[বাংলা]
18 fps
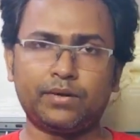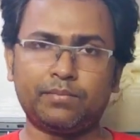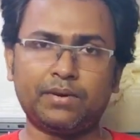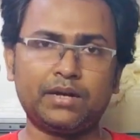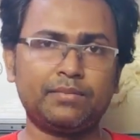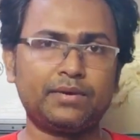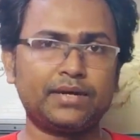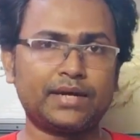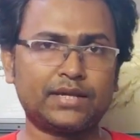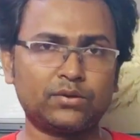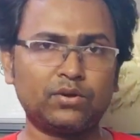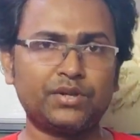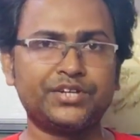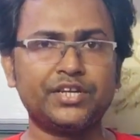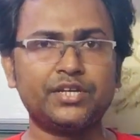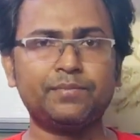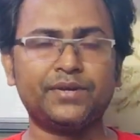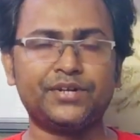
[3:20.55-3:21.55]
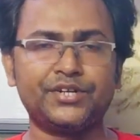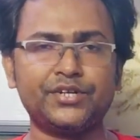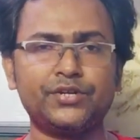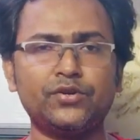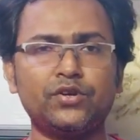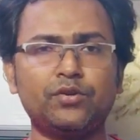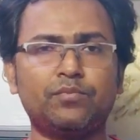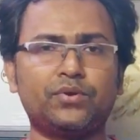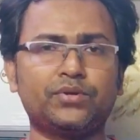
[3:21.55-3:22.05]
ভারী ভারী কাজগুলো শিখবেন
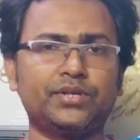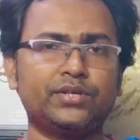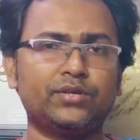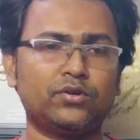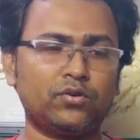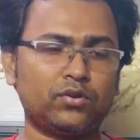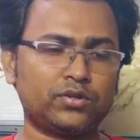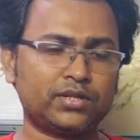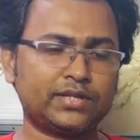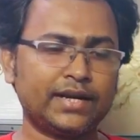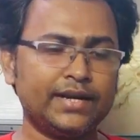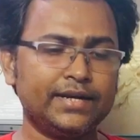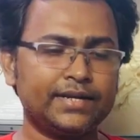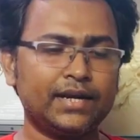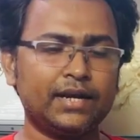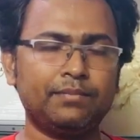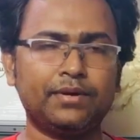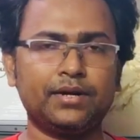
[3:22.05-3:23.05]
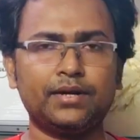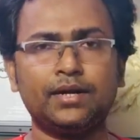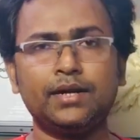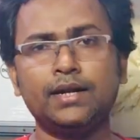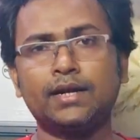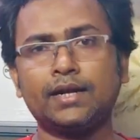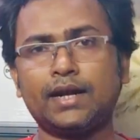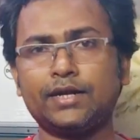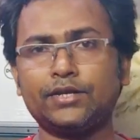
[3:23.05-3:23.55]
শিখনীয় পর্যায়ের জন্য অর্থাৎ এন্ট্রি লেভেল
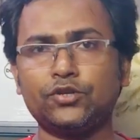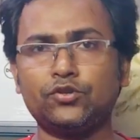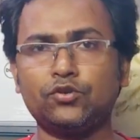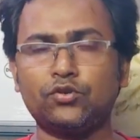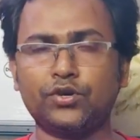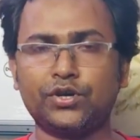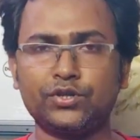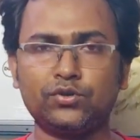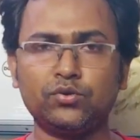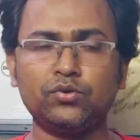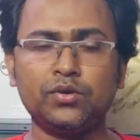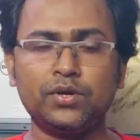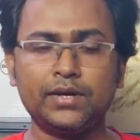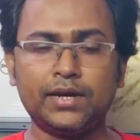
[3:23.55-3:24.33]
কাজের জন্য কিন্তু